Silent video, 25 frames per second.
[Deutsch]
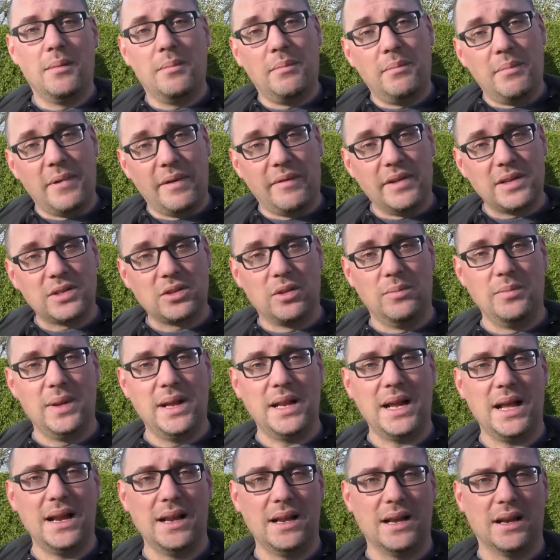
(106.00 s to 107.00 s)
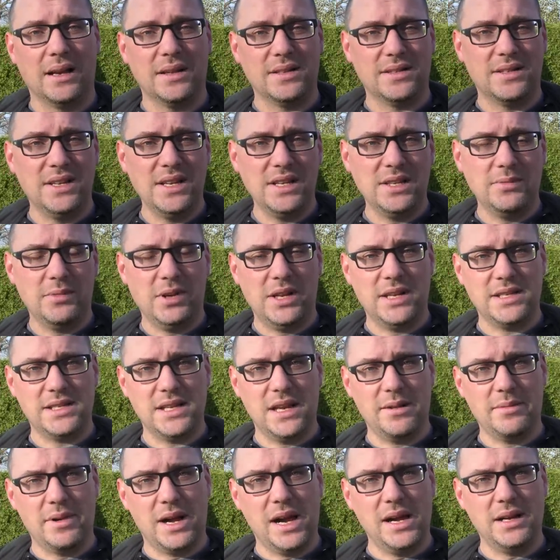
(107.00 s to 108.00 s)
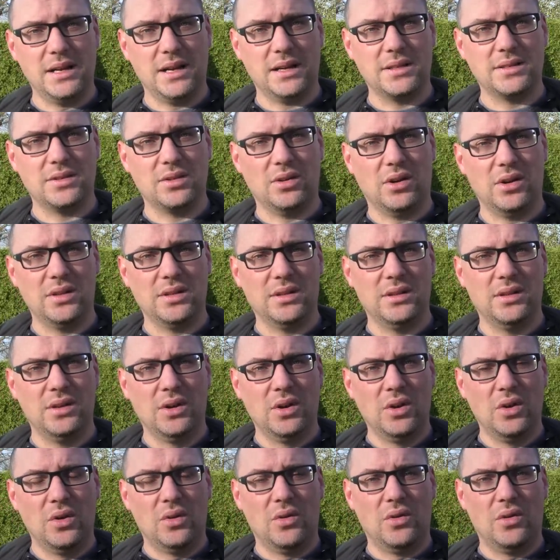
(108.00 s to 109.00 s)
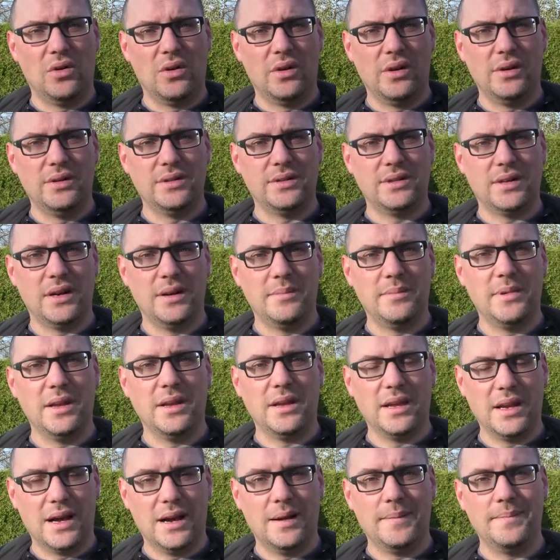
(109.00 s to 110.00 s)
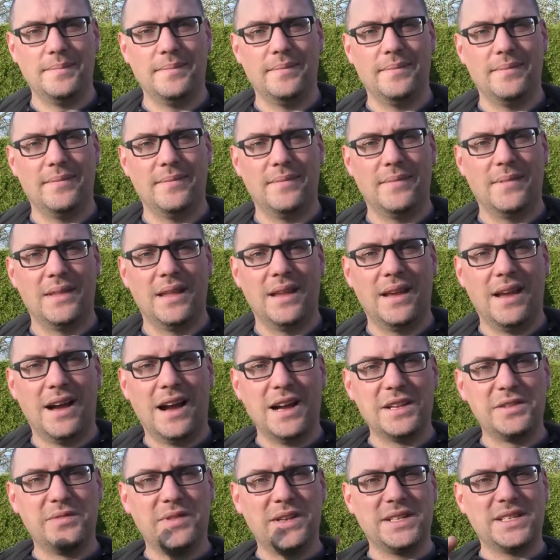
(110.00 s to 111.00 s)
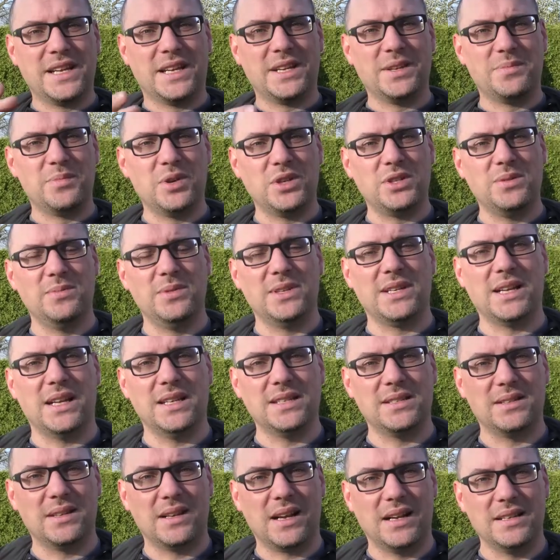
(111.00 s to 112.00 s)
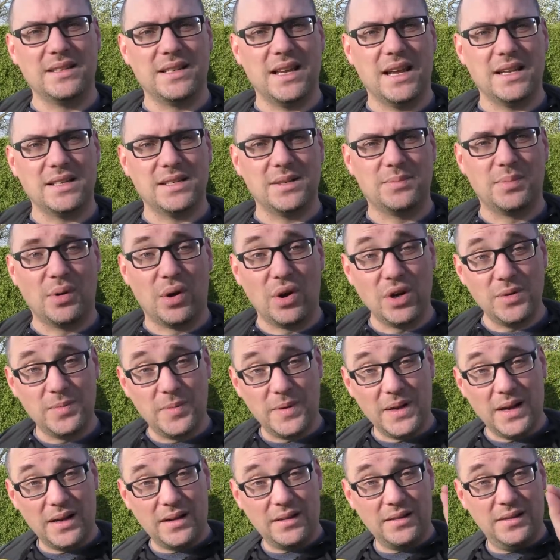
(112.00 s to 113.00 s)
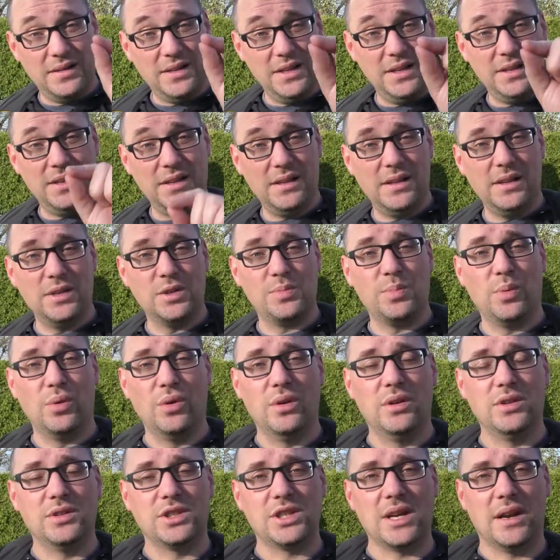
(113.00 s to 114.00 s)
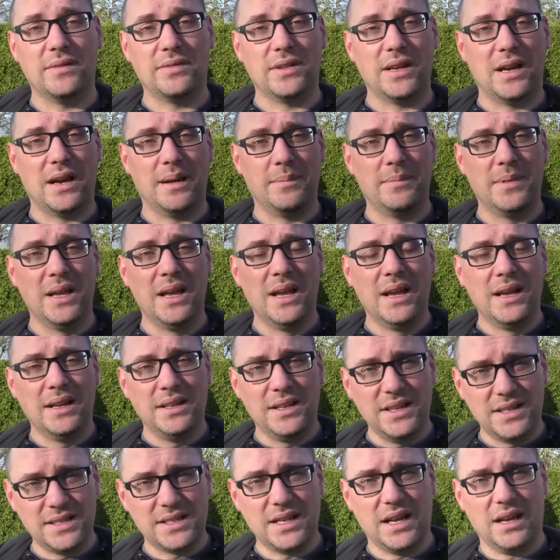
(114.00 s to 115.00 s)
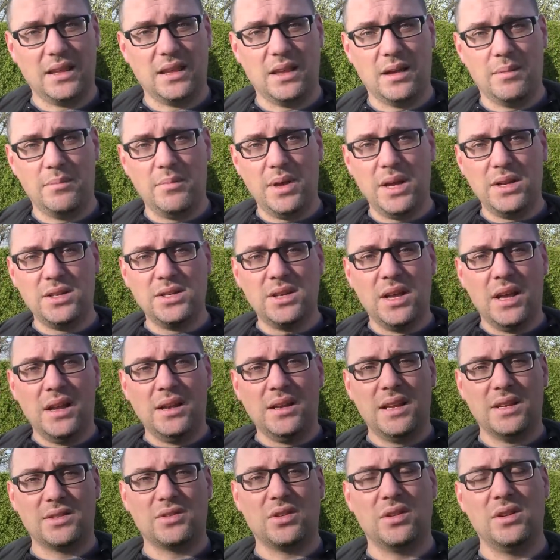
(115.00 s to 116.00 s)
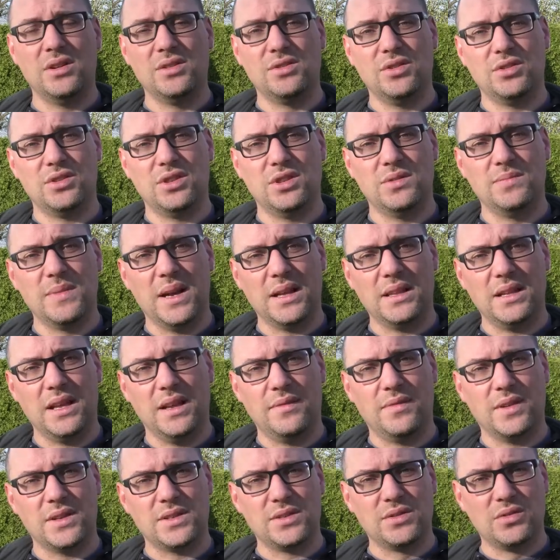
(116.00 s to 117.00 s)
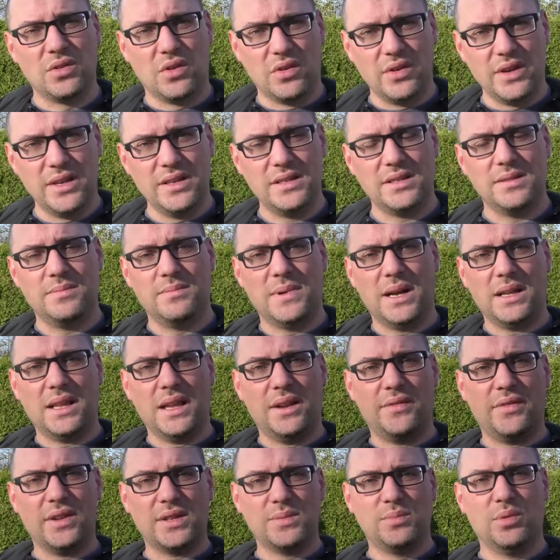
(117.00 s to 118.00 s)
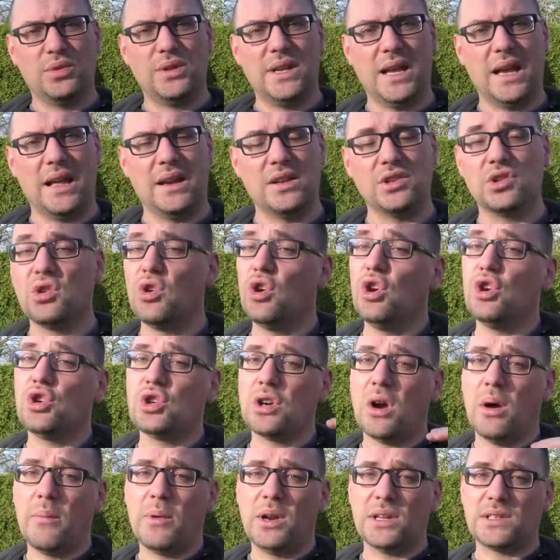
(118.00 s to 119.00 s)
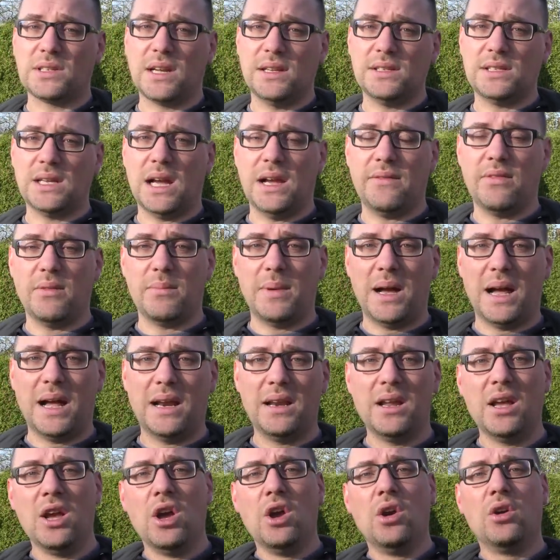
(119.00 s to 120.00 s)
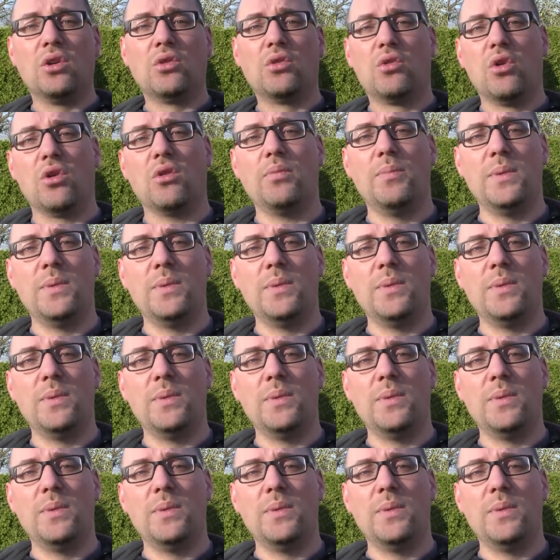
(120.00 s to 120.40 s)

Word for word: mal was komplett anderes. Nicht immer derselbe Alltagstrott und ähm, ja, also wie gesagt, ich möchte mich ganz, ganz herzlich bei euch bedanken, die, die den Sprung geschafft haben, die gesagt haben, Mensch, der Sonnelsüchtig macht etwas Neues, macht etwas Modernes. Ich schaue mir das Ganze einfach mal an, guck